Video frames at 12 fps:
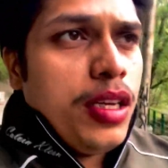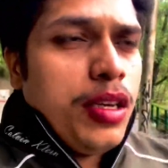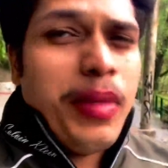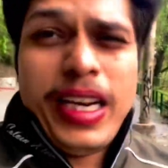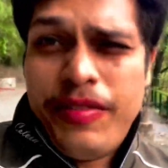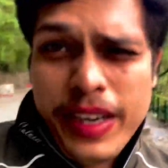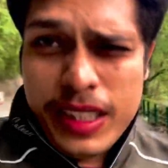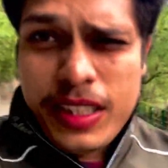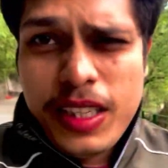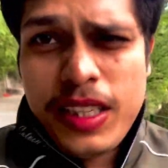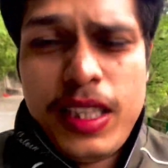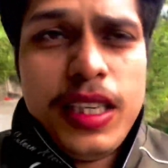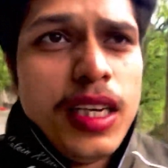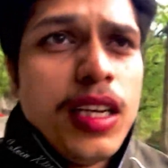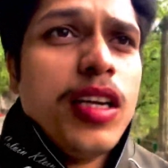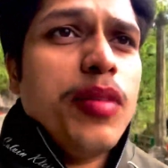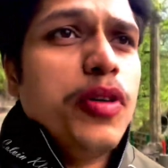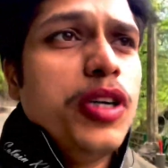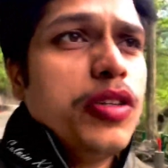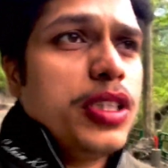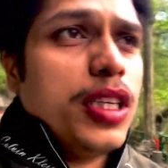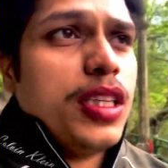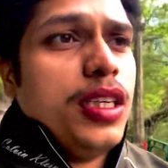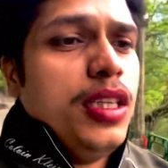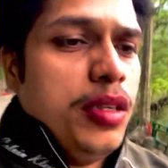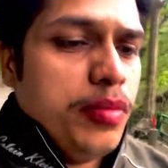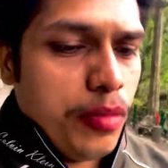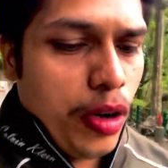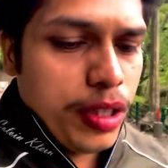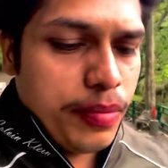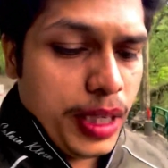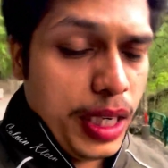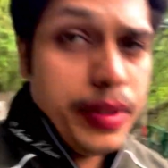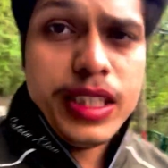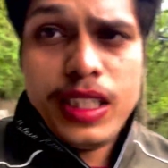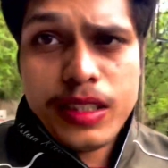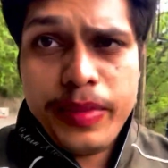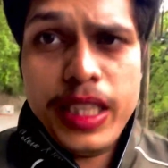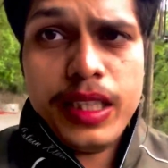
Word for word: मैन्युफैक्चरर थे प्रोड्यूसर थे बहुत बड़े बिजनेसमैन